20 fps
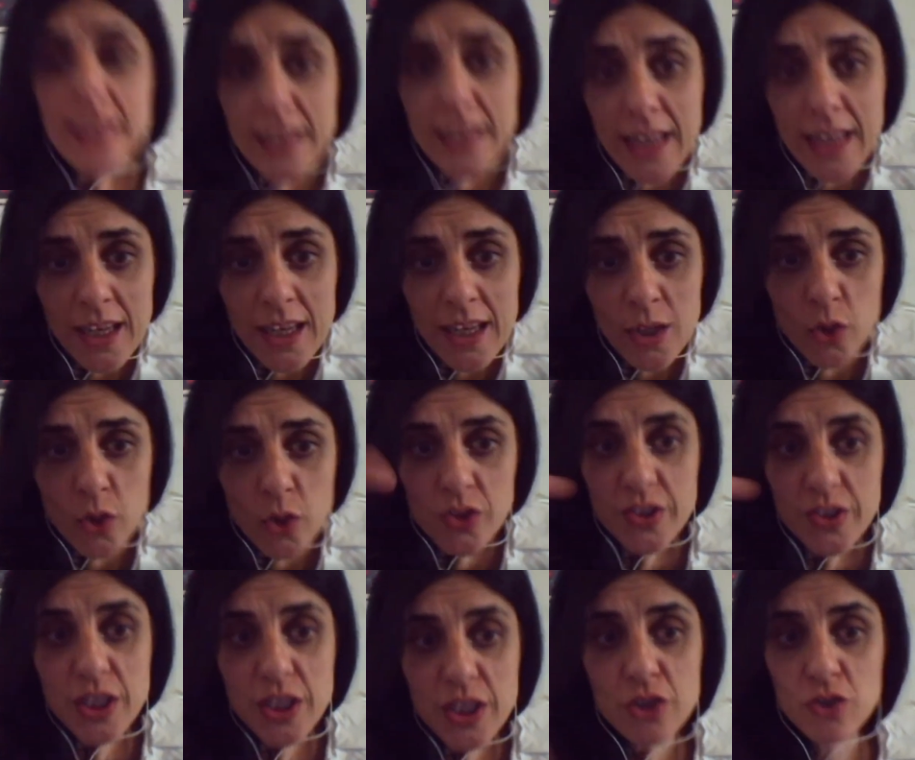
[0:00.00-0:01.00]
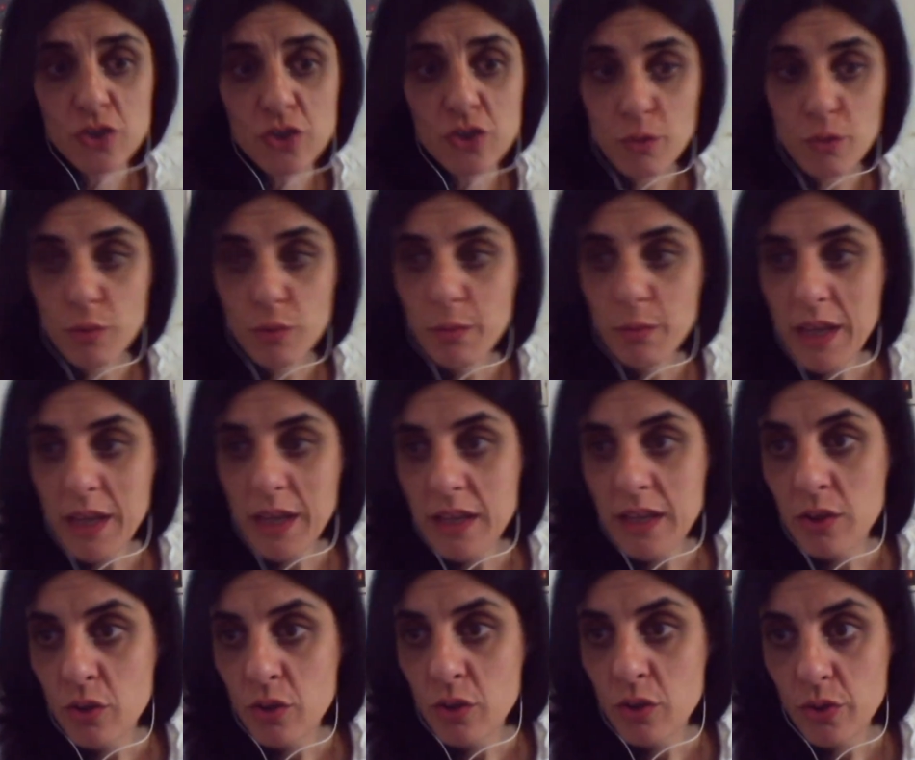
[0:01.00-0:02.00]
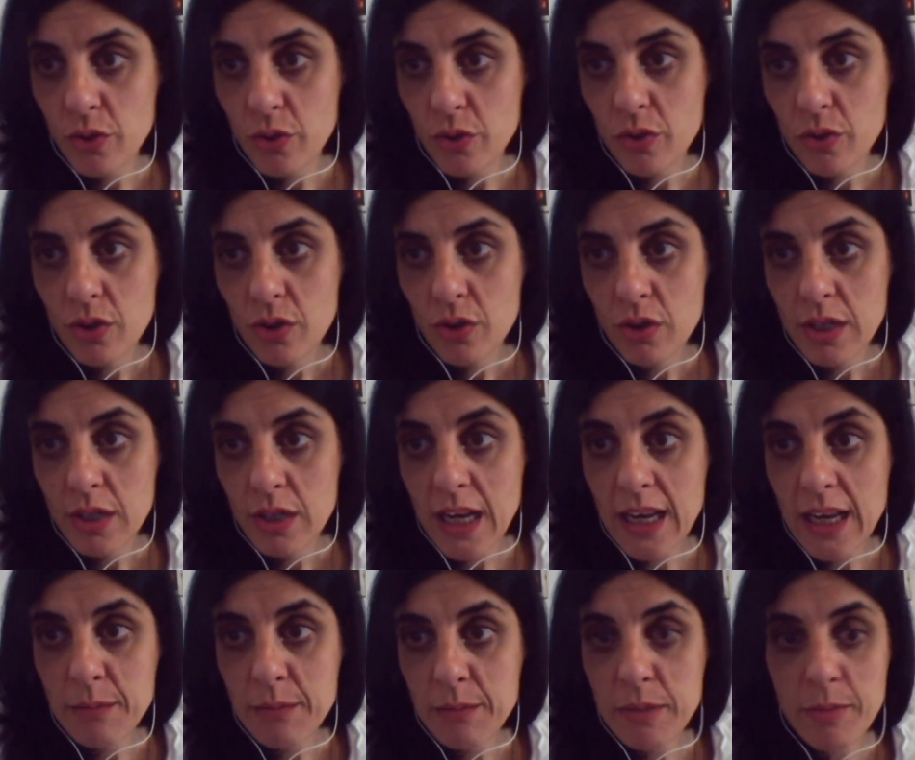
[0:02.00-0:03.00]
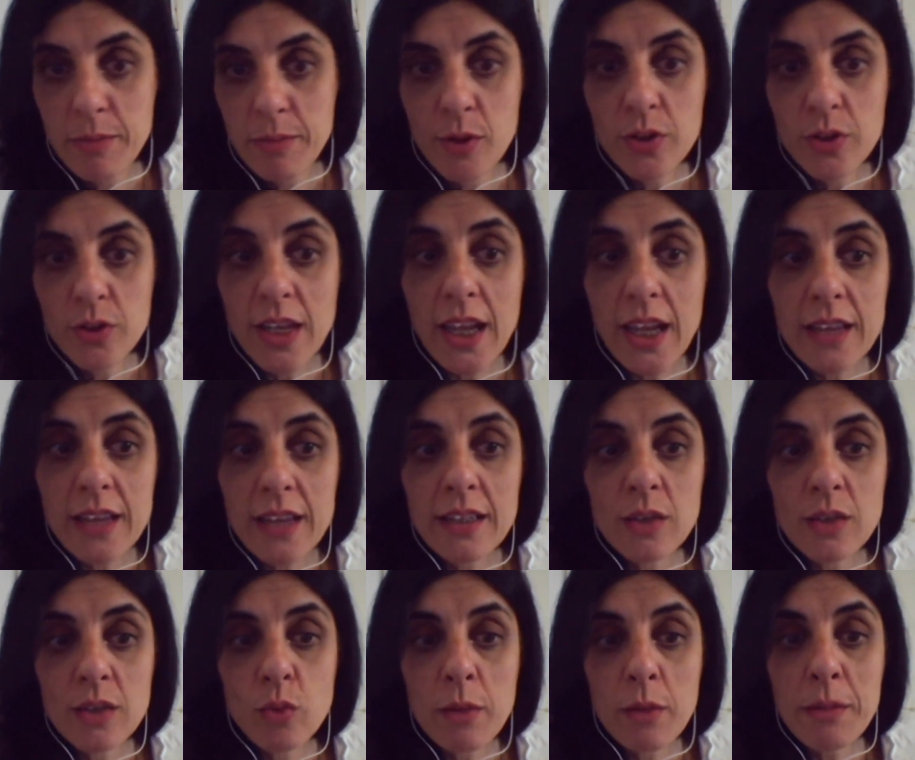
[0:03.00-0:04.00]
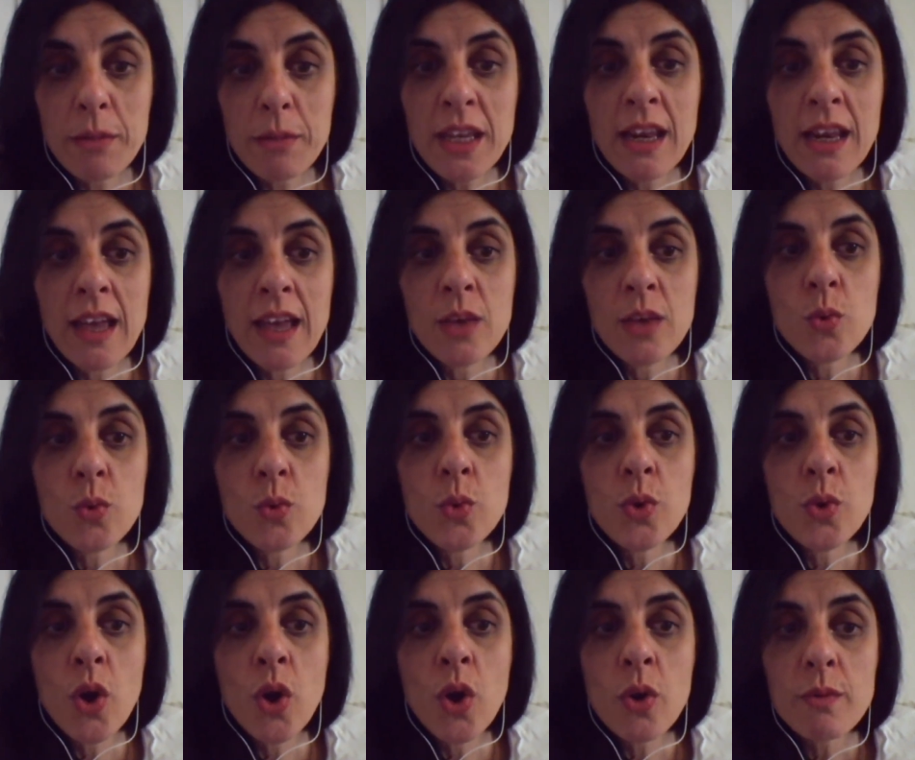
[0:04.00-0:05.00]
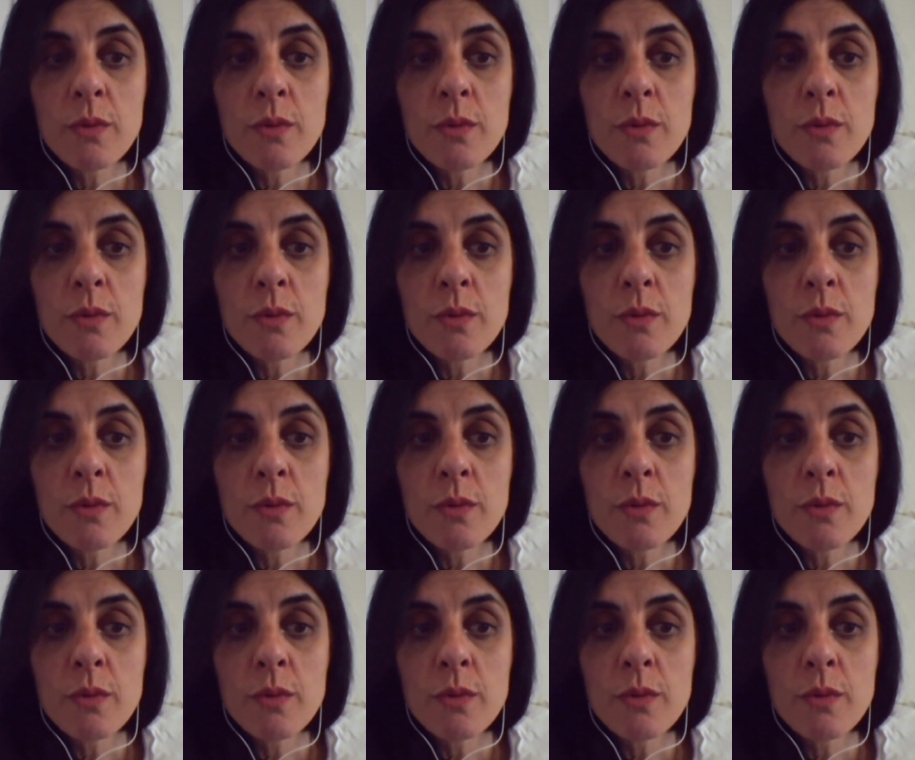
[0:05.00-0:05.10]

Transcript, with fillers: Nello stesso momento, nella biblioteca del 2001,